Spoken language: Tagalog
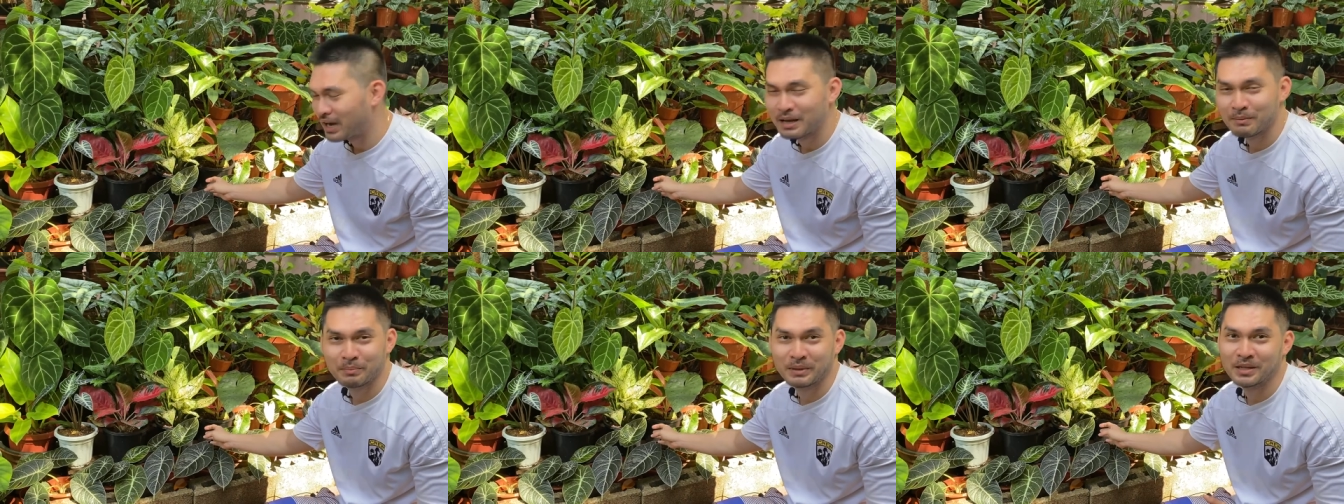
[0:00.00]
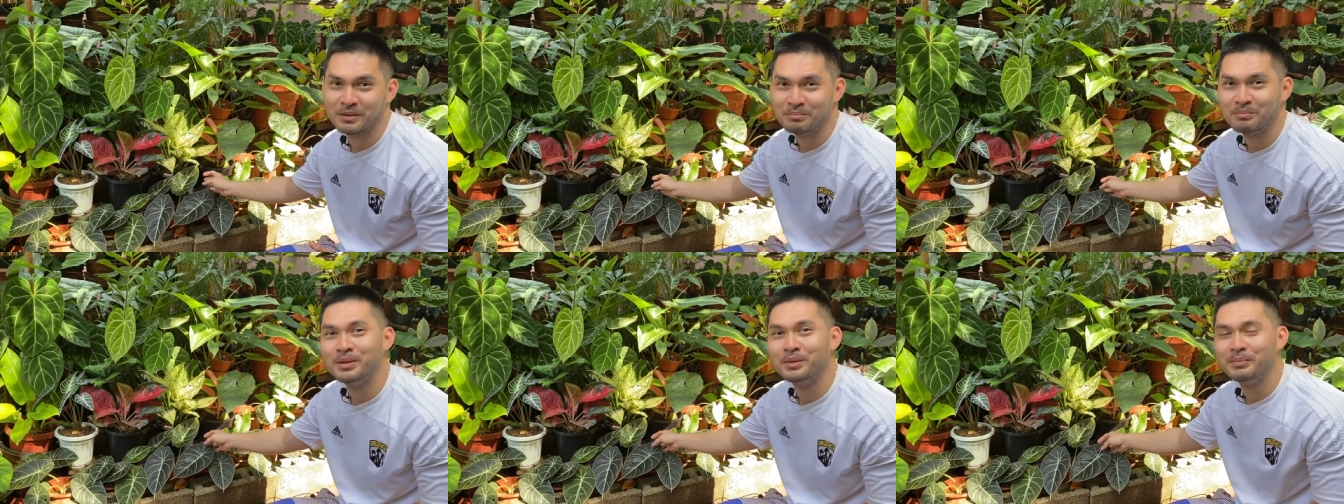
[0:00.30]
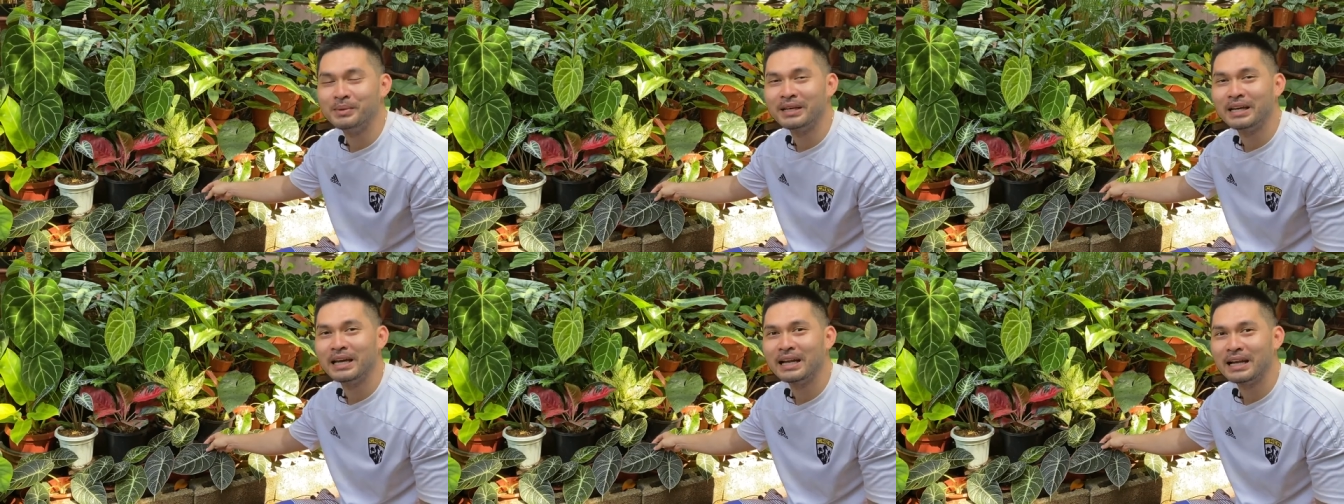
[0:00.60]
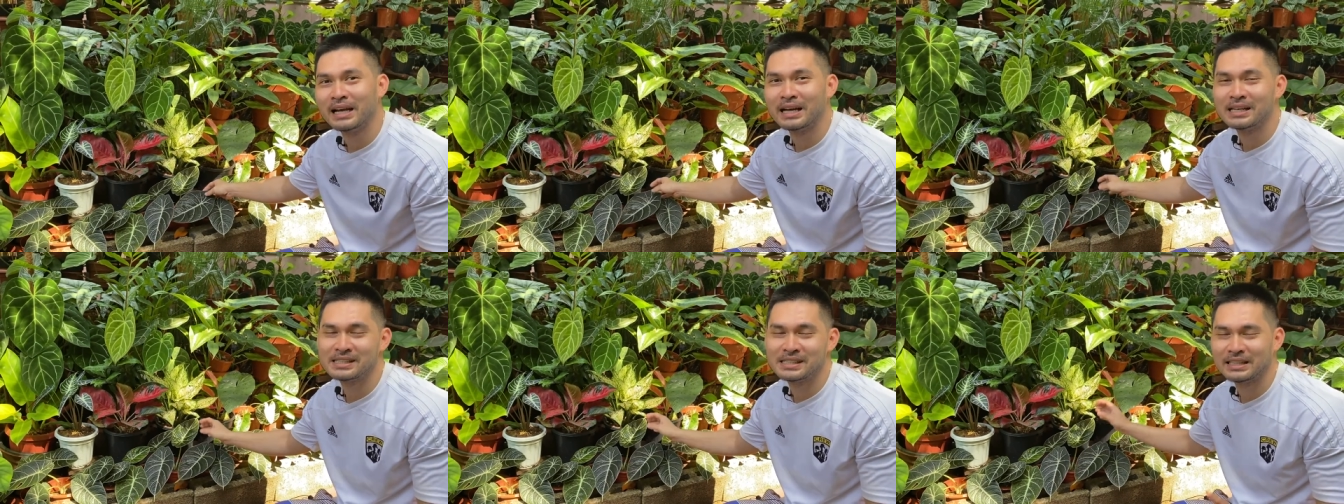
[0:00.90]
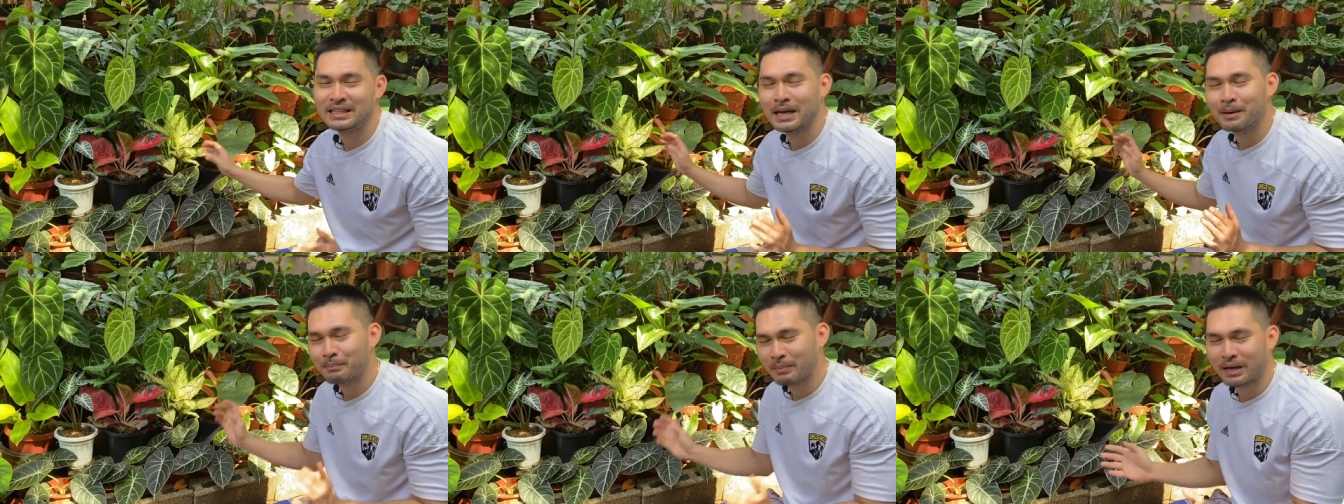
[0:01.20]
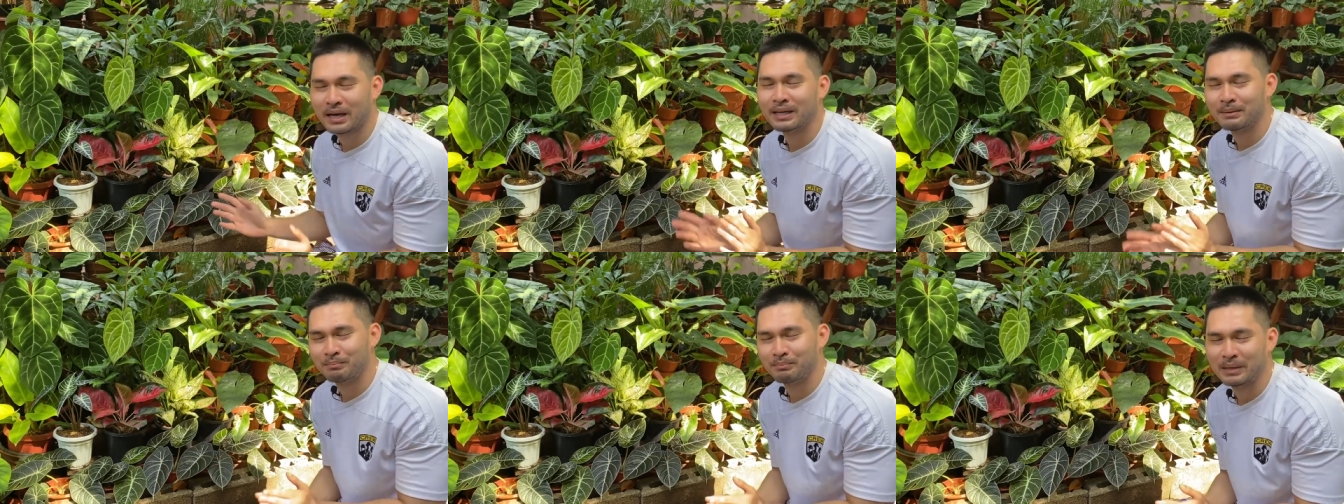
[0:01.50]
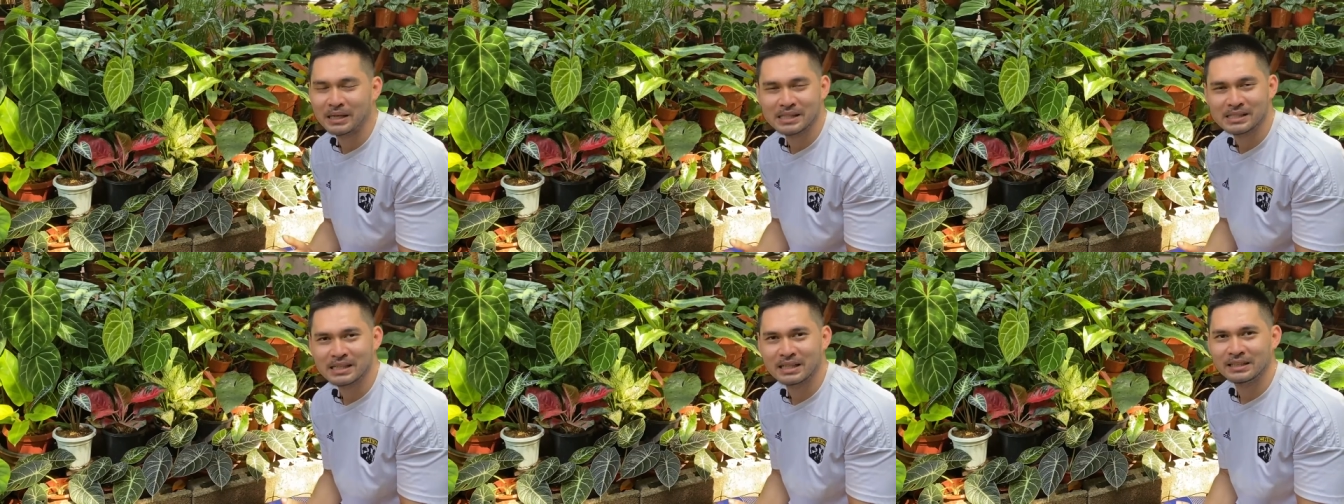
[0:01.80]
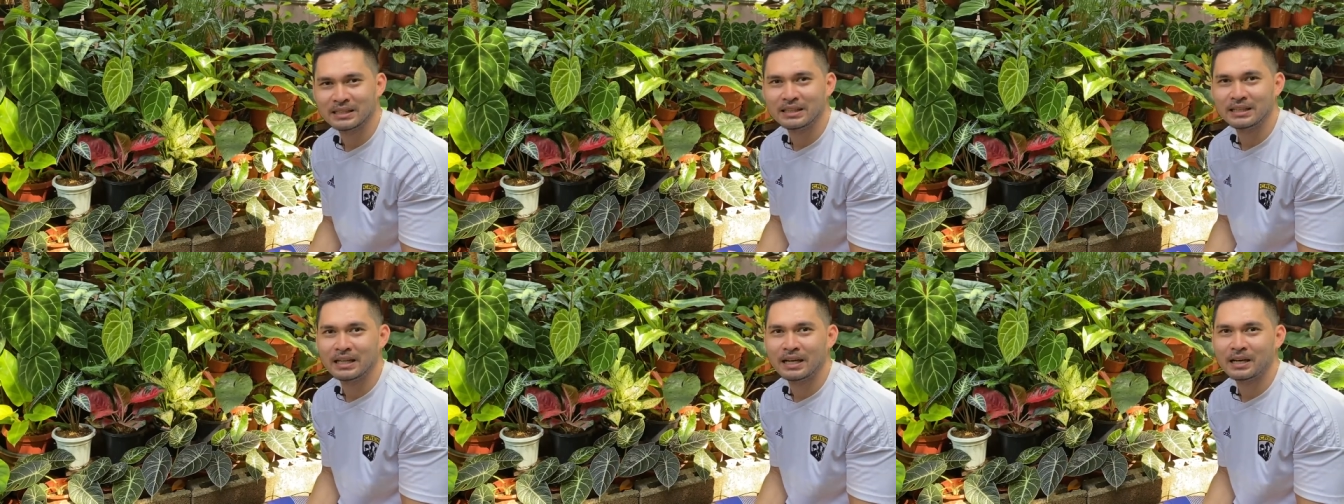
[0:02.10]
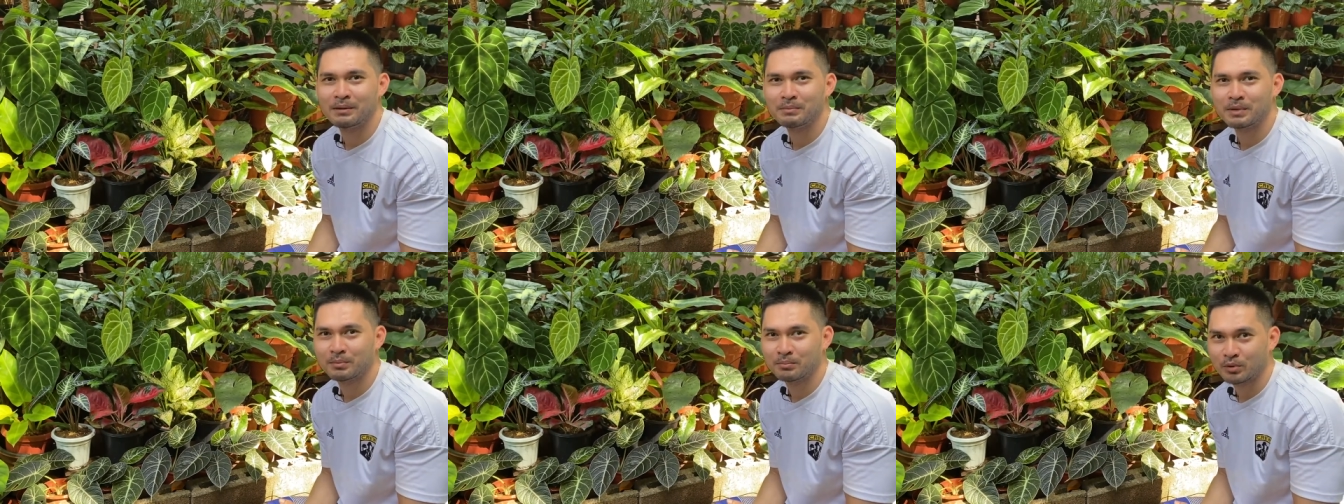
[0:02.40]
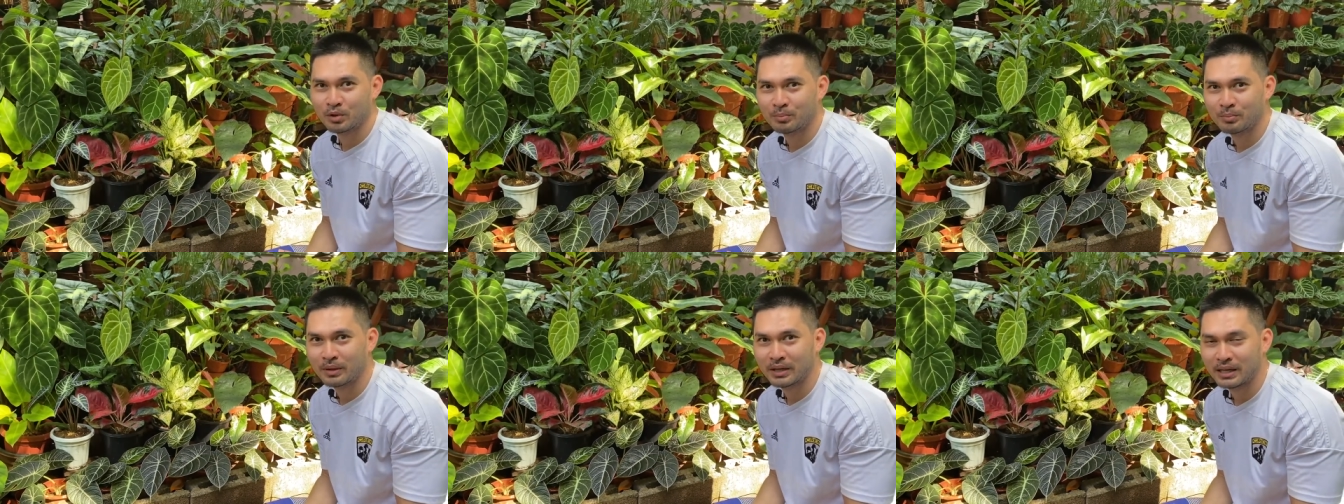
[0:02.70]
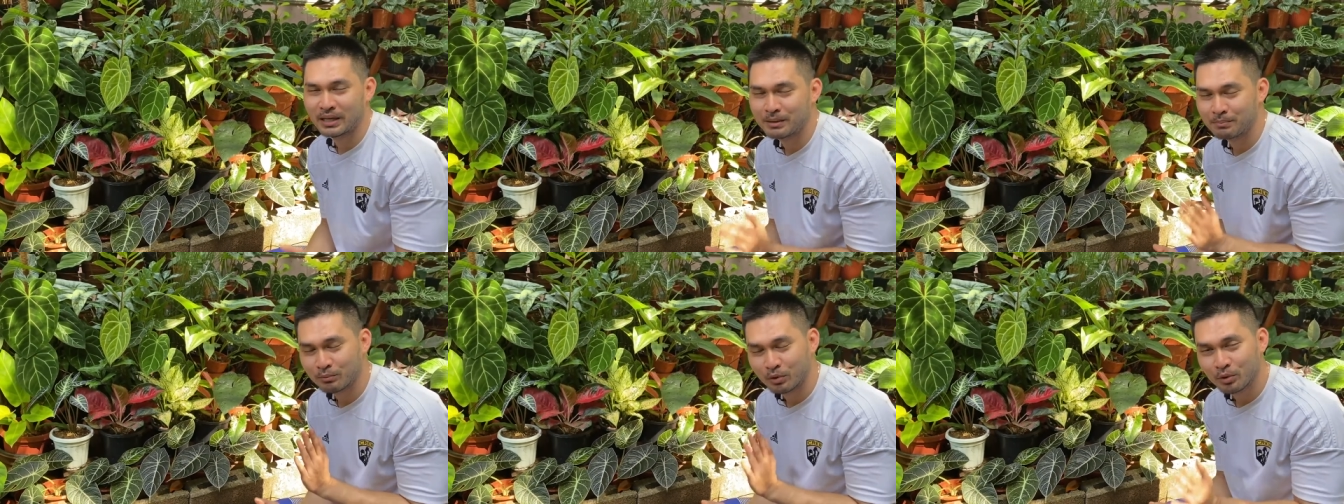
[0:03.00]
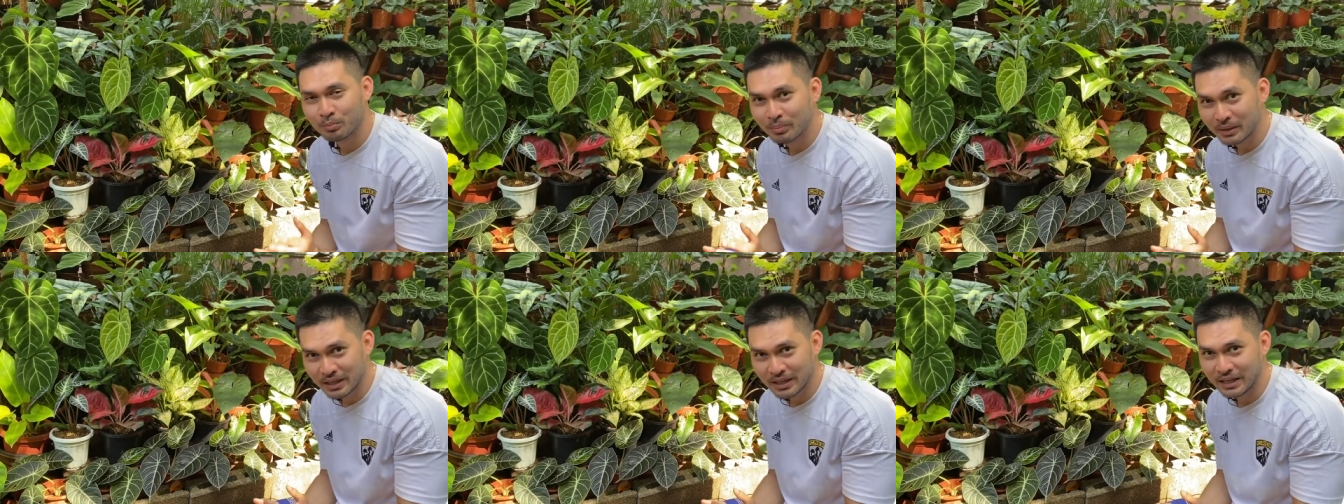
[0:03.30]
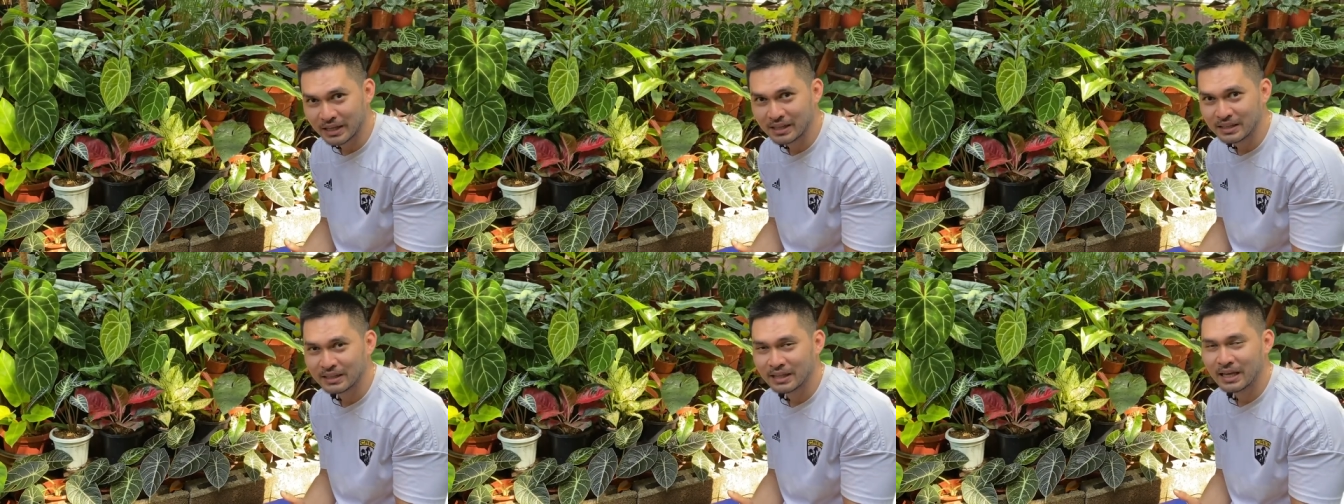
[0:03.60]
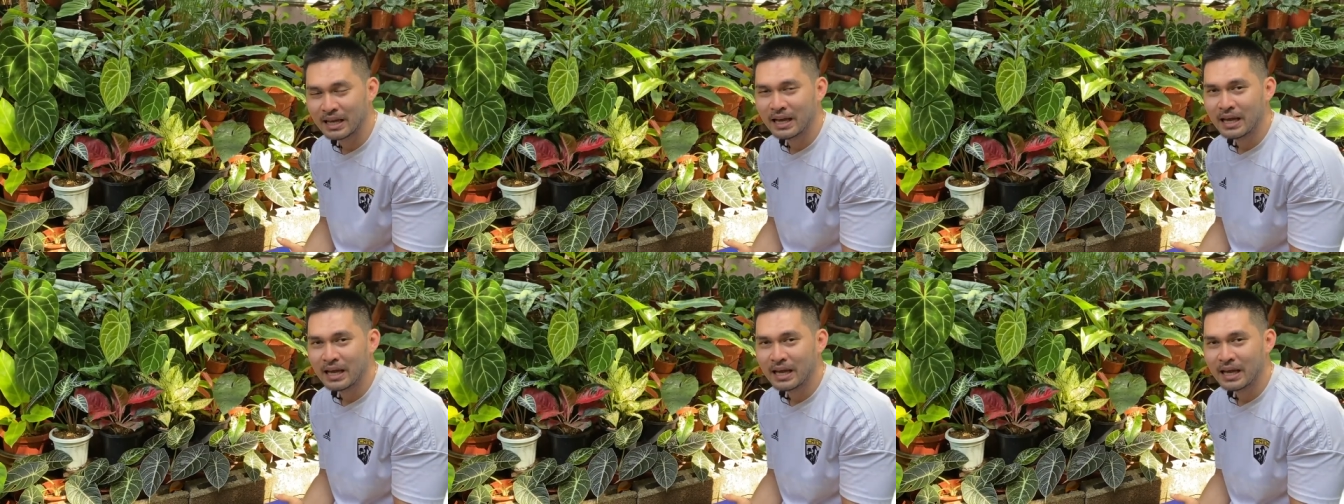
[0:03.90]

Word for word: nga pinangbibigay lang kasi napakabilis lang din nilang mag-propagate